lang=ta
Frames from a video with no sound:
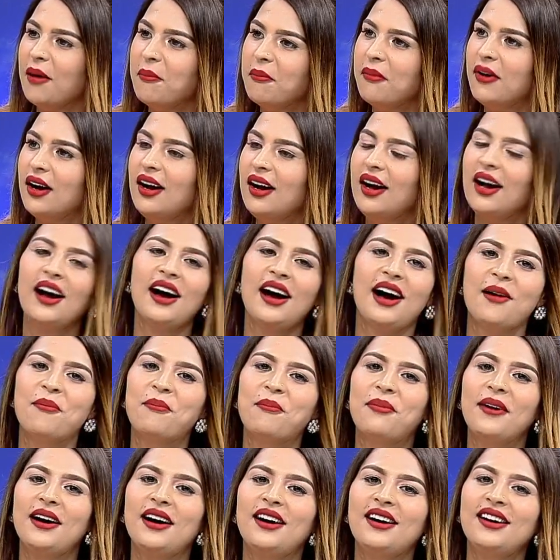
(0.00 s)
அம்மா
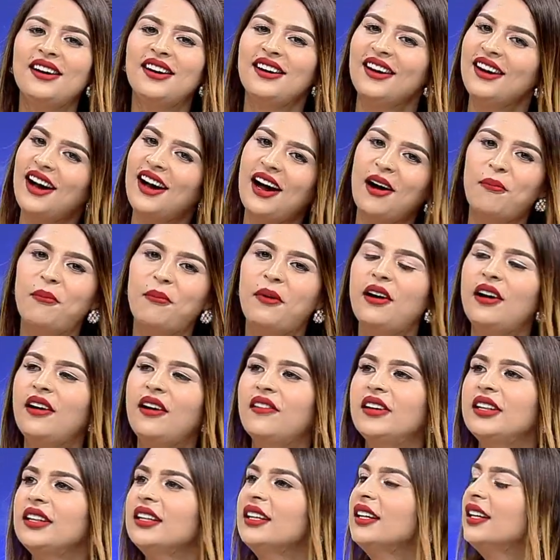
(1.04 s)
அப்பா அப்பா
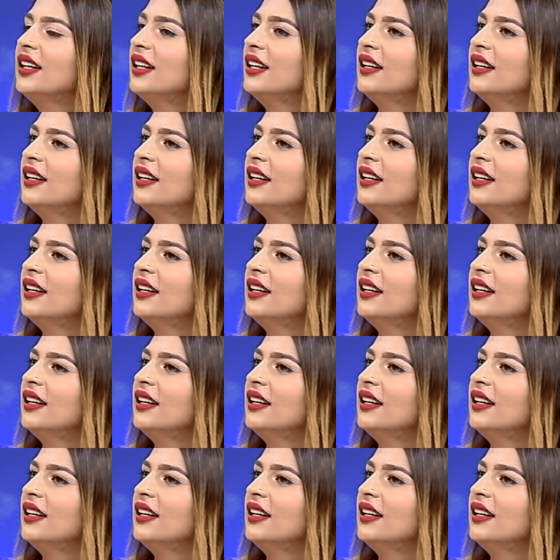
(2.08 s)
வந்து